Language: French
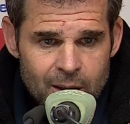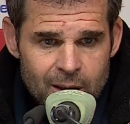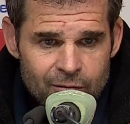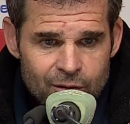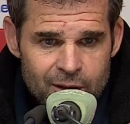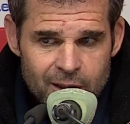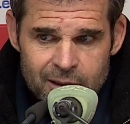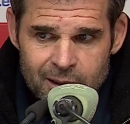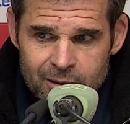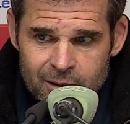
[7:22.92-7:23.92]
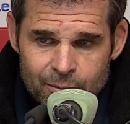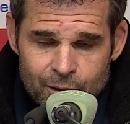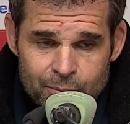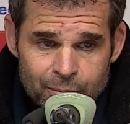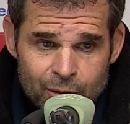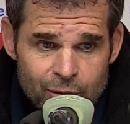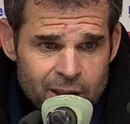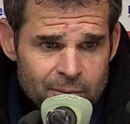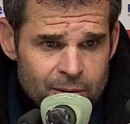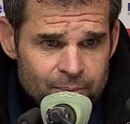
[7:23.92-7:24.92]
à, l'avant-dernier
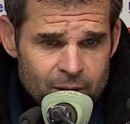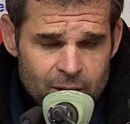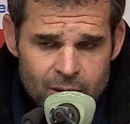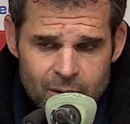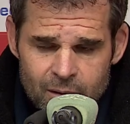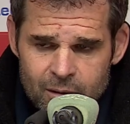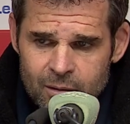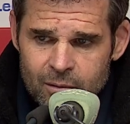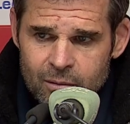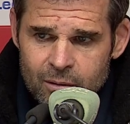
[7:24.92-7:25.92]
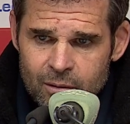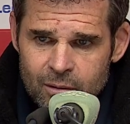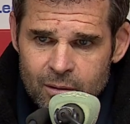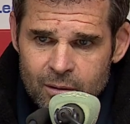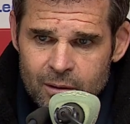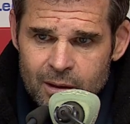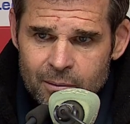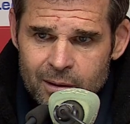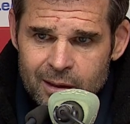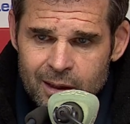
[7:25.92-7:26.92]
l'antépénultième. Euh, donc
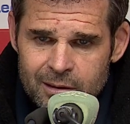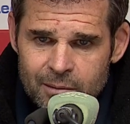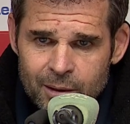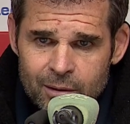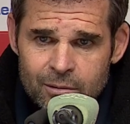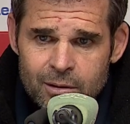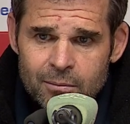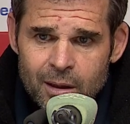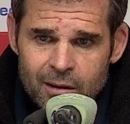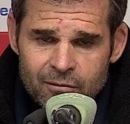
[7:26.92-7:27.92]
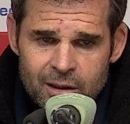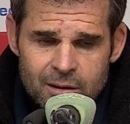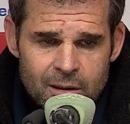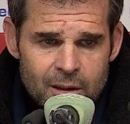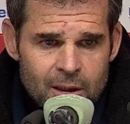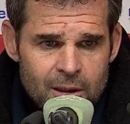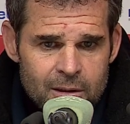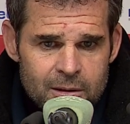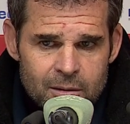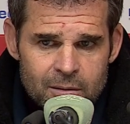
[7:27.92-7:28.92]
l'écart l'écart s'est pas creusé, mais à l'inverse,
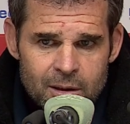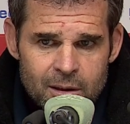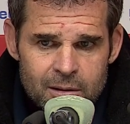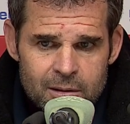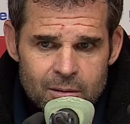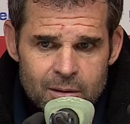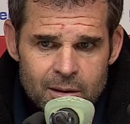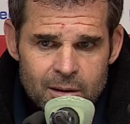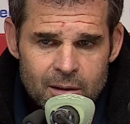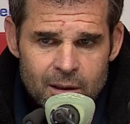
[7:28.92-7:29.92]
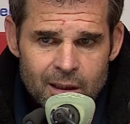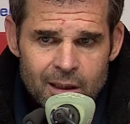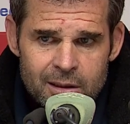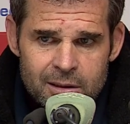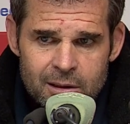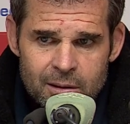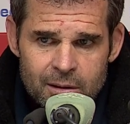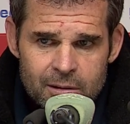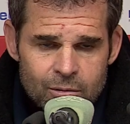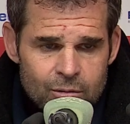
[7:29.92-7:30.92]
si on est si on est réaliste
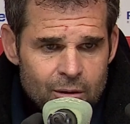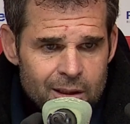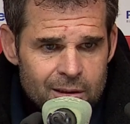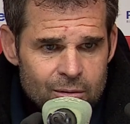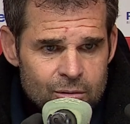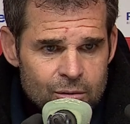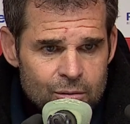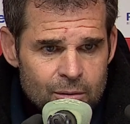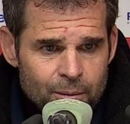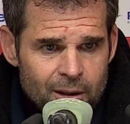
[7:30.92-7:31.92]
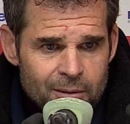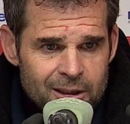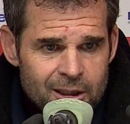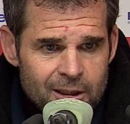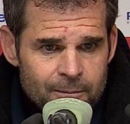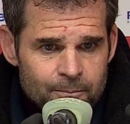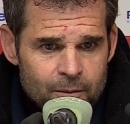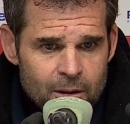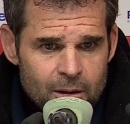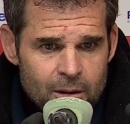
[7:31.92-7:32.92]
et ce qu'on doit être aujourd'hui pragmatique
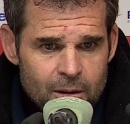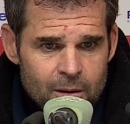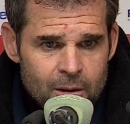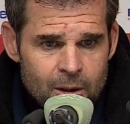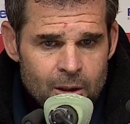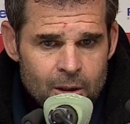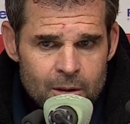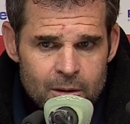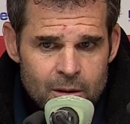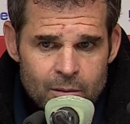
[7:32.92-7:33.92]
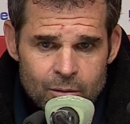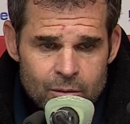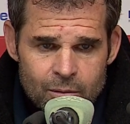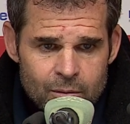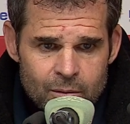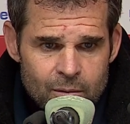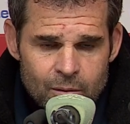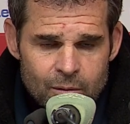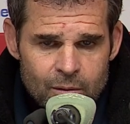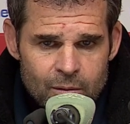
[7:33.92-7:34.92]
et comment
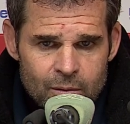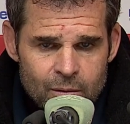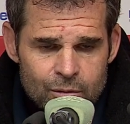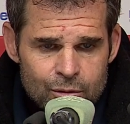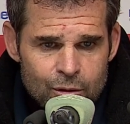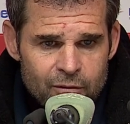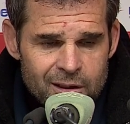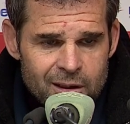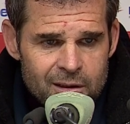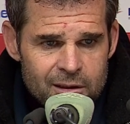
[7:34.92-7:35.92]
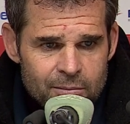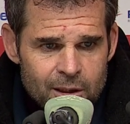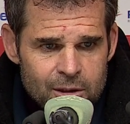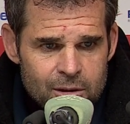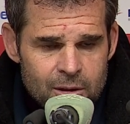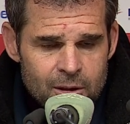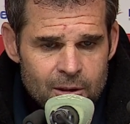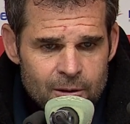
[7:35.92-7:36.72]
comme on, se devait de gagner ce match,